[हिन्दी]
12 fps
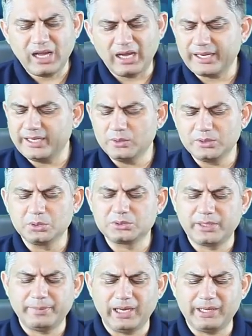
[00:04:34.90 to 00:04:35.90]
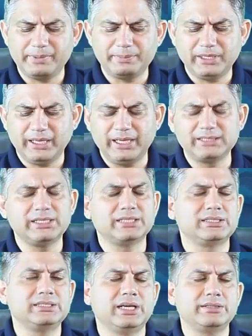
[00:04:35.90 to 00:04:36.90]
आगे इन्होंने उसके बारे में बताया
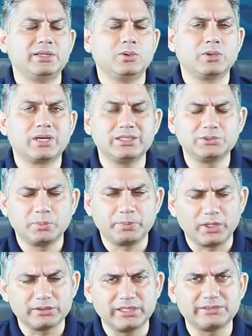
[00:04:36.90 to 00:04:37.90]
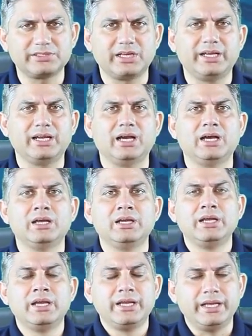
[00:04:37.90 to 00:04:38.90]
जैसे जैसे होगा जो प्रोसेस चलेगा
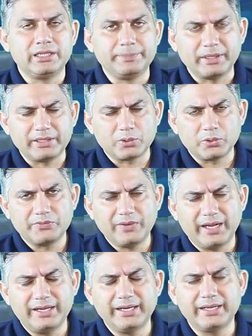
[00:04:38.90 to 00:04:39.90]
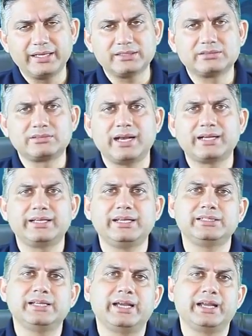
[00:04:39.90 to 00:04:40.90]
इसमें से कुछ वैलिडेटर सेलेक्ट
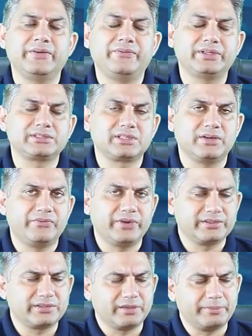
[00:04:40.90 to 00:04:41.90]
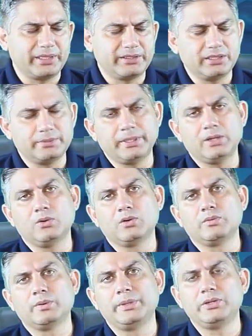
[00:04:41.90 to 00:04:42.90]
किए जाएंगे फर्स्ट कम फर्स्ट सब बेसिस पे
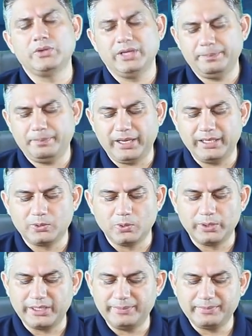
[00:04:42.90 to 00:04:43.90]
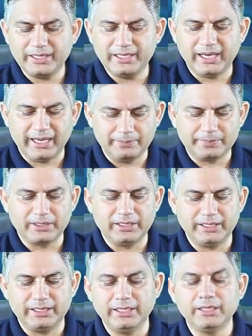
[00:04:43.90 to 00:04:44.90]
और वो भी जो है पाई कोर टीम की हेल्प
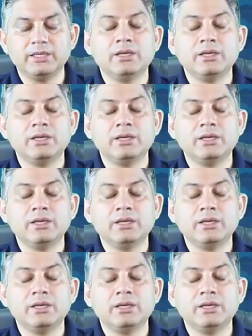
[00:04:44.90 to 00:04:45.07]
करेंगे